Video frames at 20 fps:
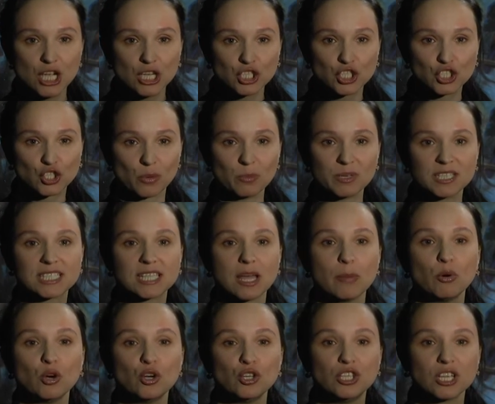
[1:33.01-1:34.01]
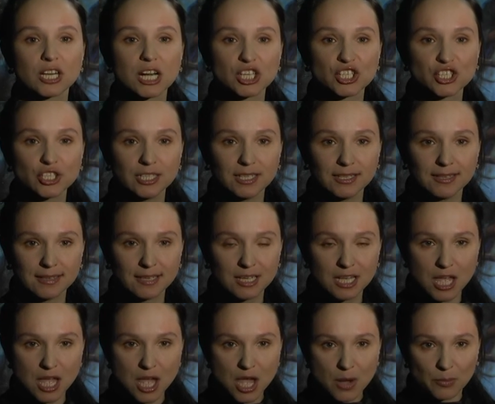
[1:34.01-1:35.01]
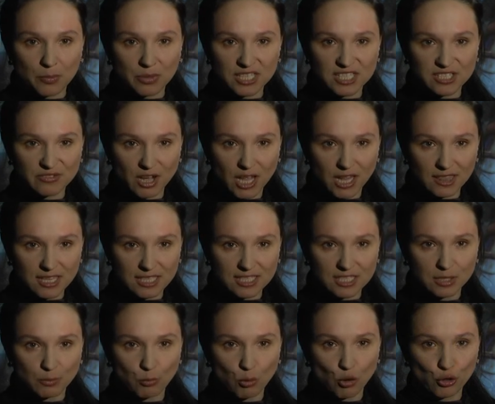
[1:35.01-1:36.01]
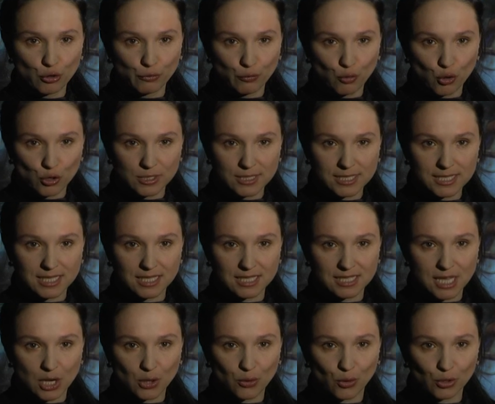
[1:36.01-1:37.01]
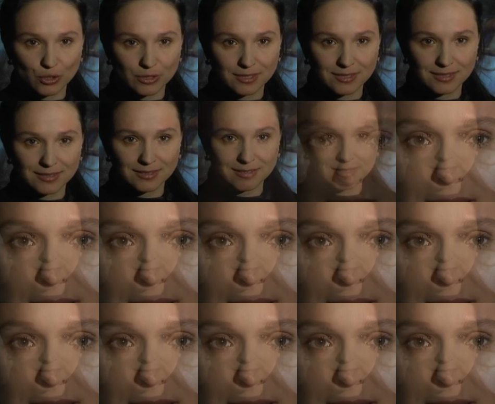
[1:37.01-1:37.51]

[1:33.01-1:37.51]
что мы с тобой дорожили, призвал нас к бою воинский закон –